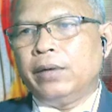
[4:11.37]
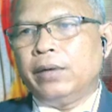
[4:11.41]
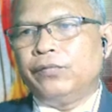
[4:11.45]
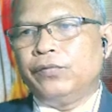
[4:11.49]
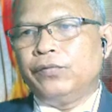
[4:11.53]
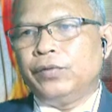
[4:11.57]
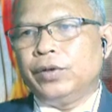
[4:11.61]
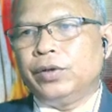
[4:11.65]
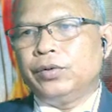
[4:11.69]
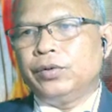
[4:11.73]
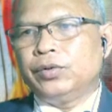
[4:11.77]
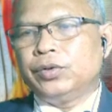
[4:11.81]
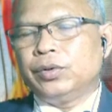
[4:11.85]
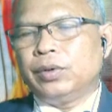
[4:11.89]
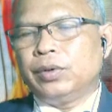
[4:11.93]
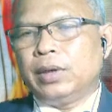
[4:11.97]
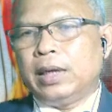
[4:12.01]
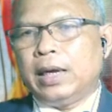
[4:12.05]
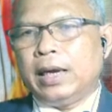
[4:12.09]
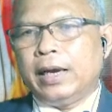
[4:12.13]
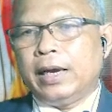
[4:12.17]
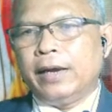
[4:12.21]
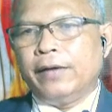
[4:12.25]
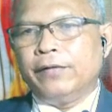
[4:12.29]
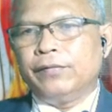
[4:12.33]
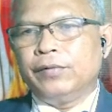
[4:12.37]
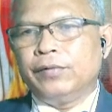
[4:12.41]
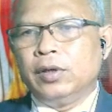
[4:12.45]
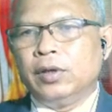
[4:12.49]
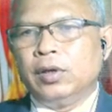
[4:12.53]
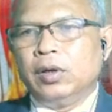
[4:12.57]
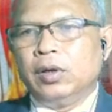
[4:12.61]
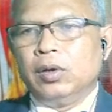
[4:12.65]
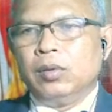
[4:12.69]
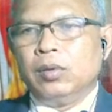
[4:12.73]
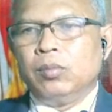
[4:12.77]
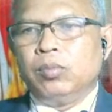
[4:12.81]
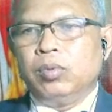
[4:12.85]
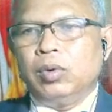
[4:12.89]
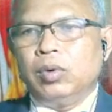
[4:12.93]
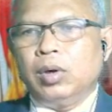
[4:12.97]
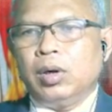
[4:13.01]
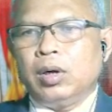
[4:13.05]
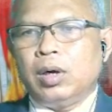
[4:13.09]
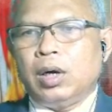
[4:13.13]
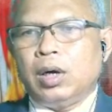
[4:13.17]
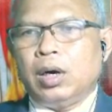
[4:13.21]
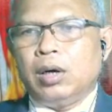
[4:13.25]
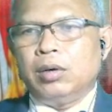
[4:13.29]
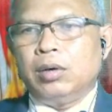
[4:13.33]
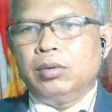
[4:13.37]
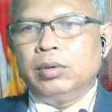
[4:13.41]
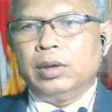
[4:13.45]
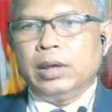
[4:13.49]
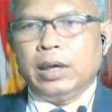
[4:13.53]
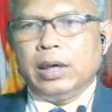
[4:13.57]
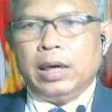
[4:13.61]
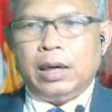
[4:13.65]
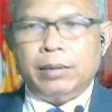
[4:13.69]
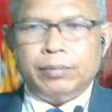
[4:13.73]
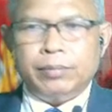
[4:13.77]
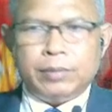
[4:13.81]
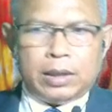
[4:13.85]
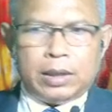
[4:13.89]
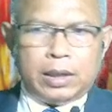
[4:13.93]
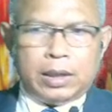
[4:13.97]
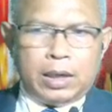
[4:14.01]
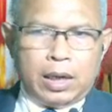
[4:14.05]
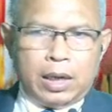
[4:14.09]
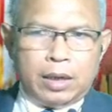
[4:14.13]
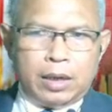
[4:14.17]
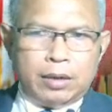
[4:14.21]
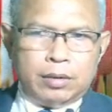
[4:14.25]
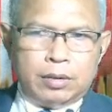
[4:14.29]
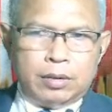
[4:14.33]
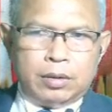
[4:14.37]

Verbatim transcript: future life พวกเขานะครับจะได้